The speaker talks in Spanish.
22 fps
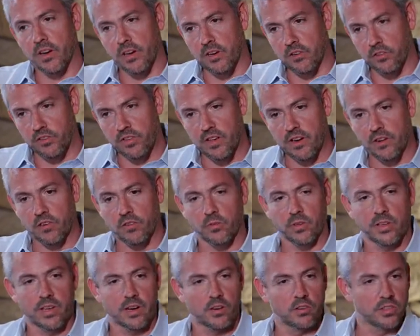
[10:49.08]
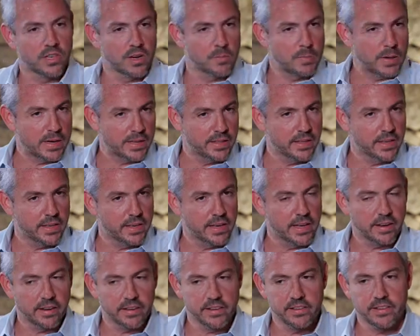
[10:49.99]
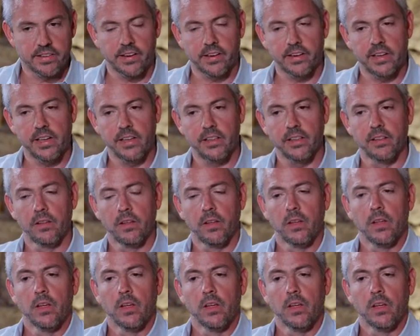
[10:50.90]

que negociar con nuestra contraparte que era Richard Reed,